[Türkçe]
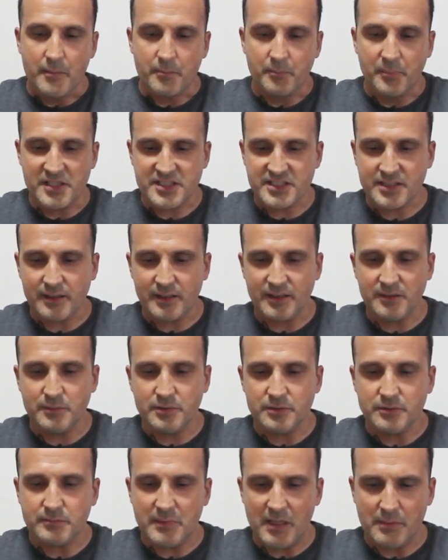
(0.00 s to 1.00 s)
Başarılı
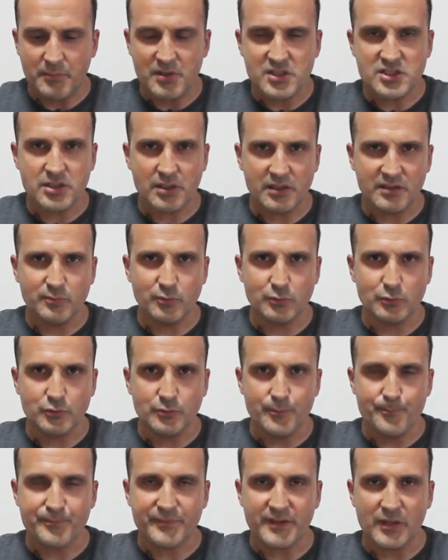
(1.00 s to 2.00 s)
mı? Ben başarılı
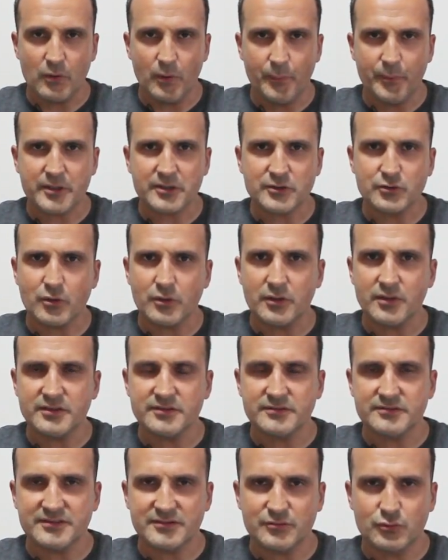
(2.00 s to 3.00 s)
buldum. E,
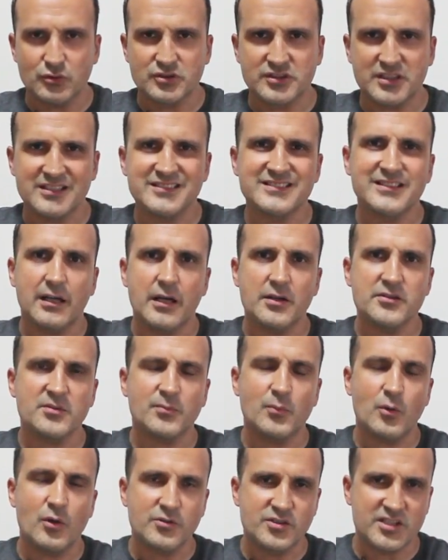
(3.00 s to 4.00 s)
operatörlerin, Turkcell'in daha
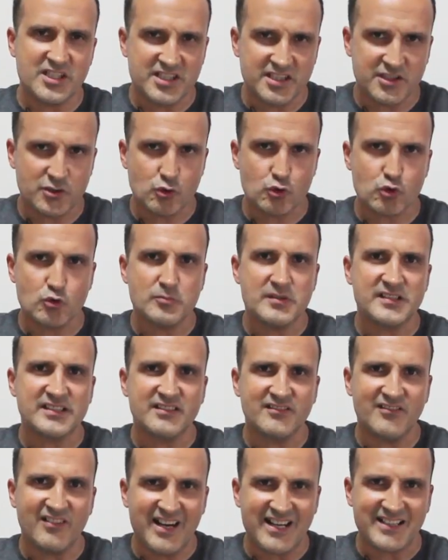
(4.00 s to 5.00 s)
önce böyle çeşitli çözümleri
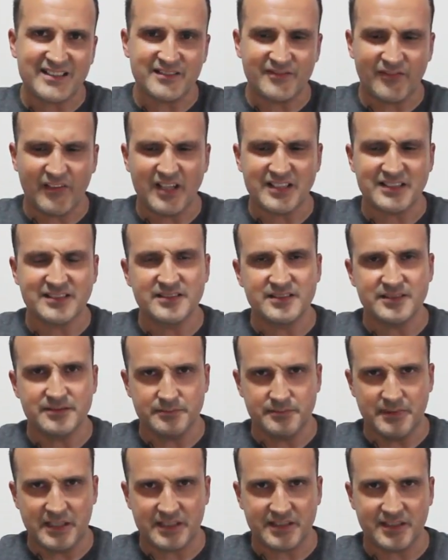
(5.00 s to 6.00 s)
de vardı.
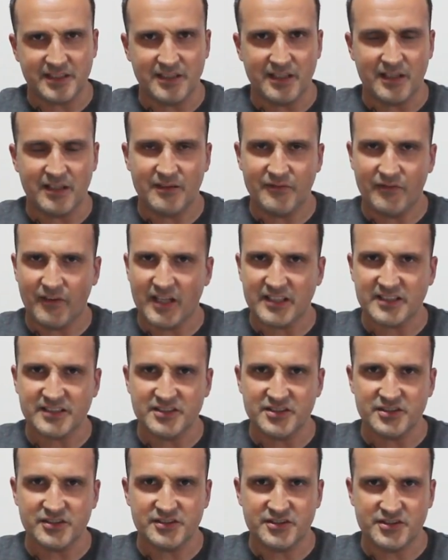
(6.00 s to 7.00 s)
Farklı markalarla
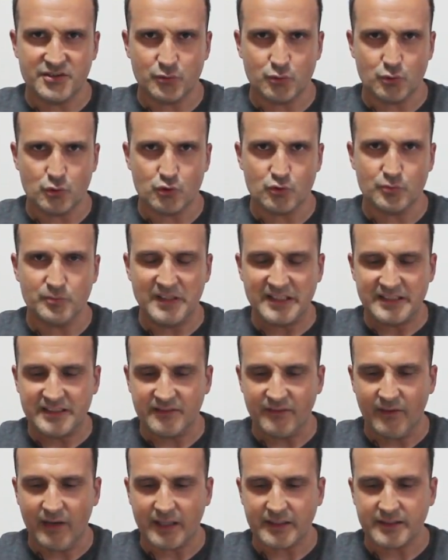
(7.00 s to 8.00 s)
farklı çözümleri
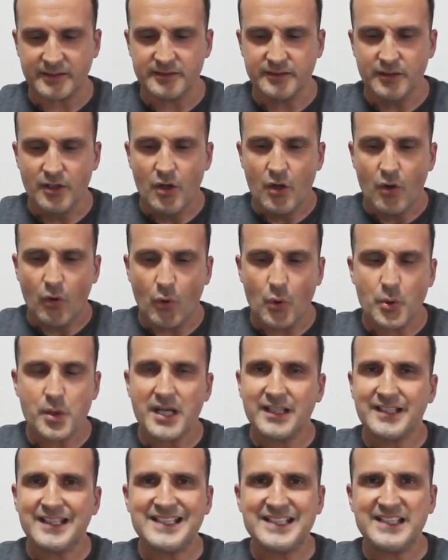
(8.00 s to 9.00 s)
de vardı.
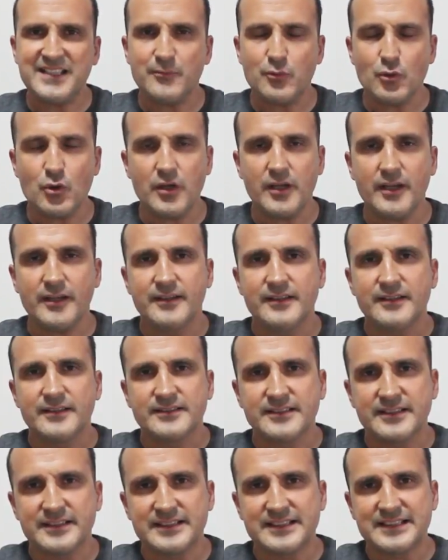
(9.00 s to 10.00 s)
Onlar da yine böyle
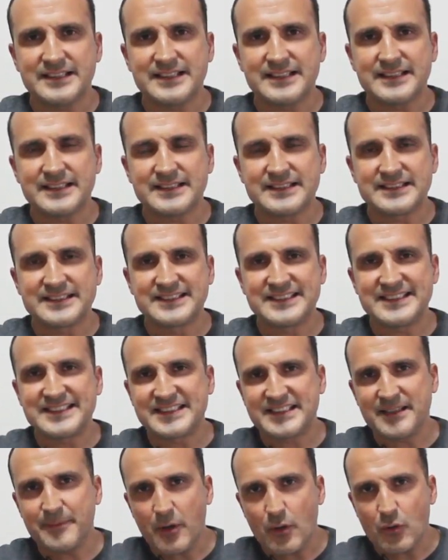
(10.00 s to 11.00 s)
e,
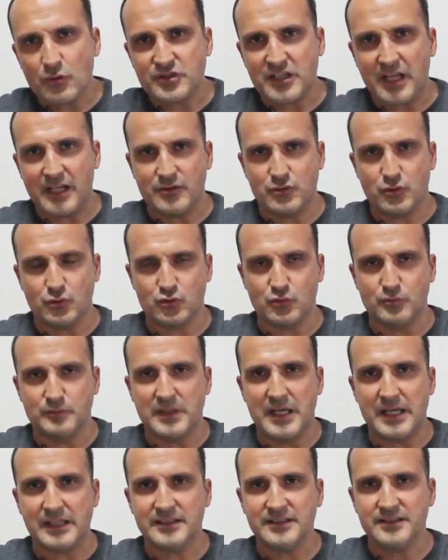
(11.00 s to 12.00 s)
sisteme özel
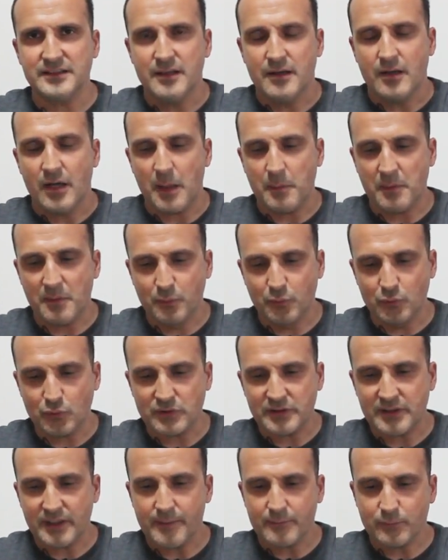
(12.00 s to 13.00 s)
çözümlerdi. Ama
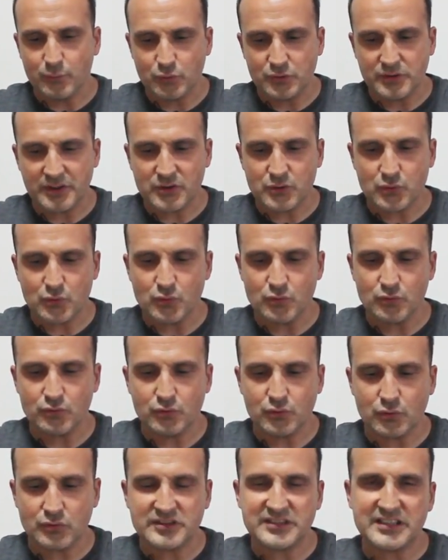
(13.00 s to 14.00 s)
burada, buradaki ürün
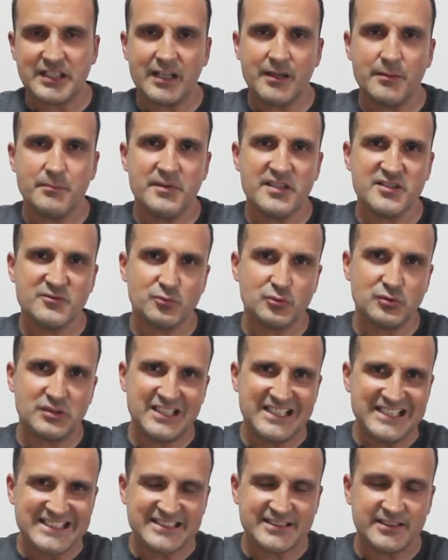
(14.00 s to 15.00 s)
Turkcell'le mecbur
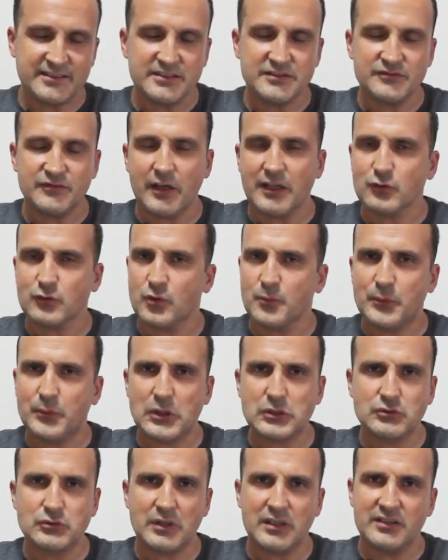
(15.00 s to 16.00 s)
değilsiniz. Farklı
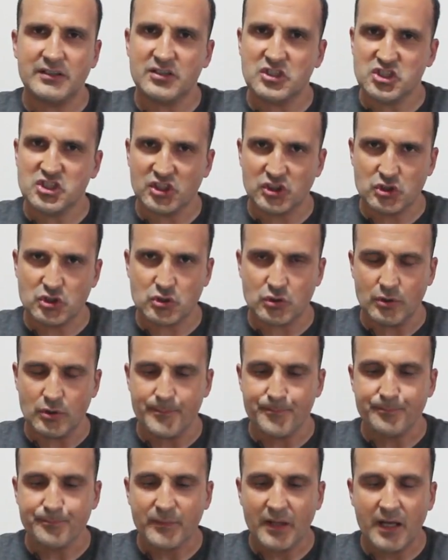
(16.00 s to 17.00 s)
operatörlerde çalışıyor.
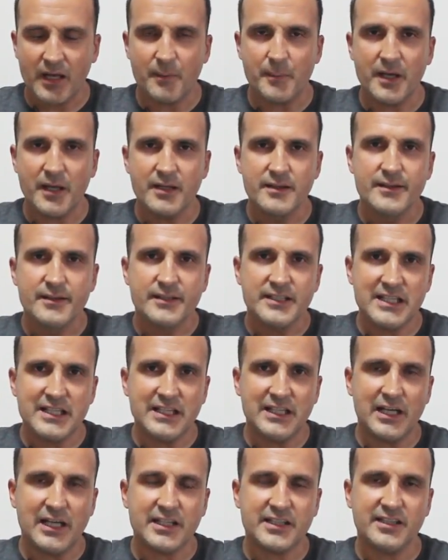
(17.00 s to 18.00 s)
Ama
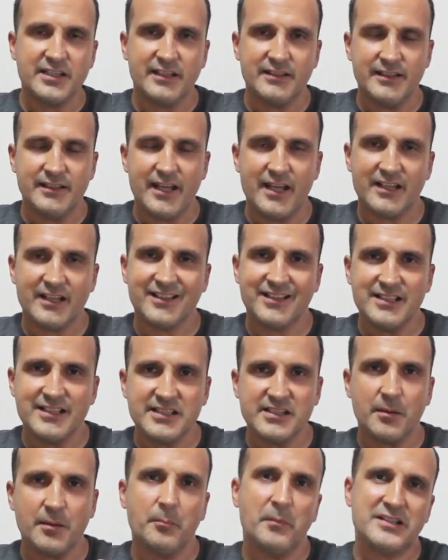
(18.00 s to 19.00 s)
illa ki hani eğer
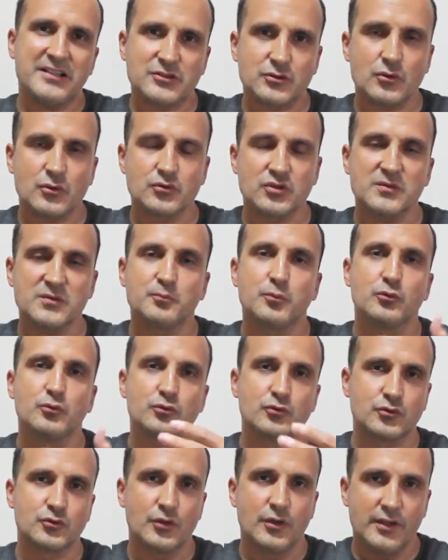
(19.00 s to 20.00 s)
kayıt yapmak istiyorsanız
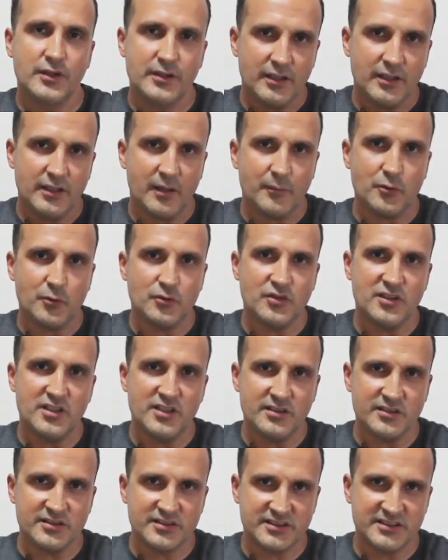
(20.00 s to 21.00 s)
bulut
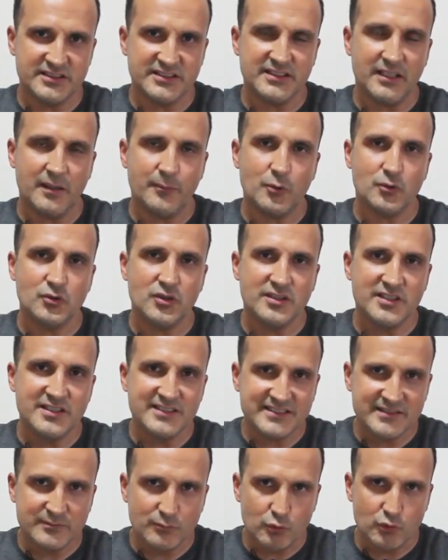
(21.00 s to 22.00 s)
aboneliğinizin,
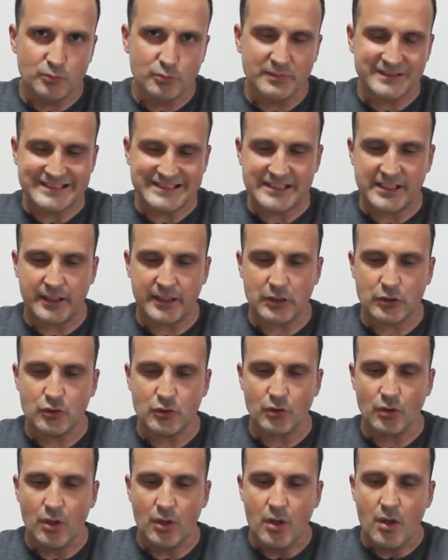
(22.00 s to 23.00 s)
aboneliğinizin bulunması
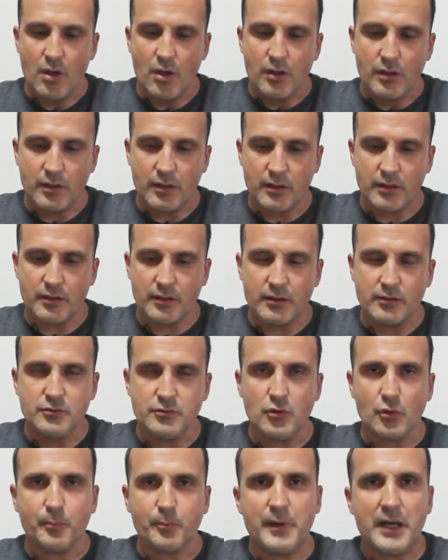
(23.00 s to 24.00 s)
gerekiyor. E,
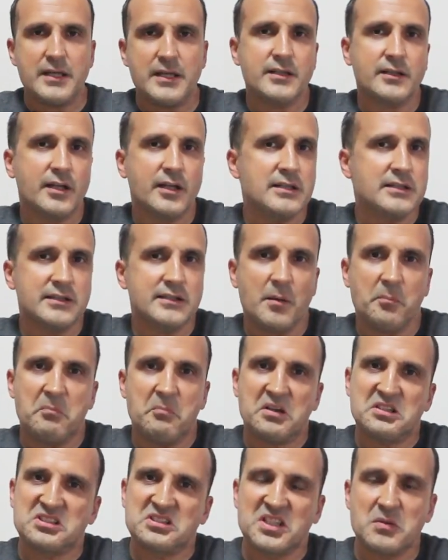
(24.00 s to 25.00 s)
yok ben kayıt
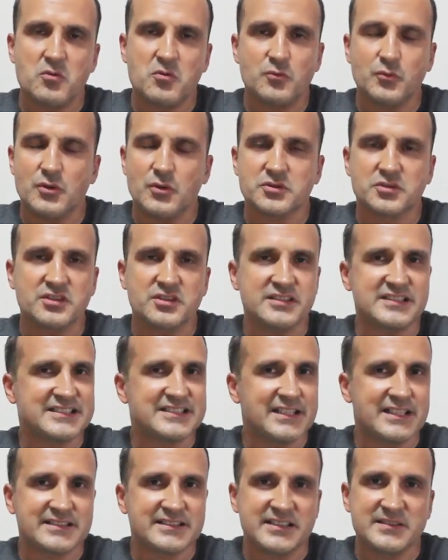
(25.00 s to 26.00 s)
yapmak istemiyorum diyorsanız
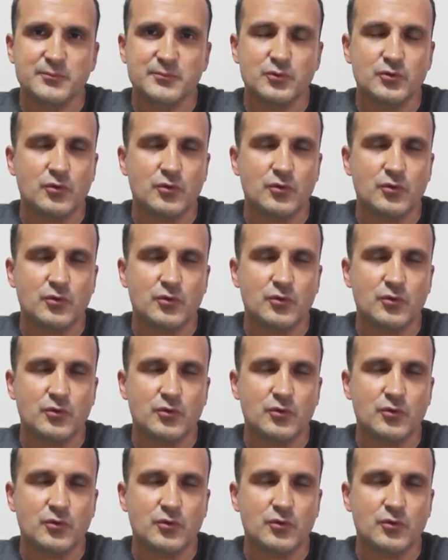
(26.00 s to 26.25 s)
isterseniz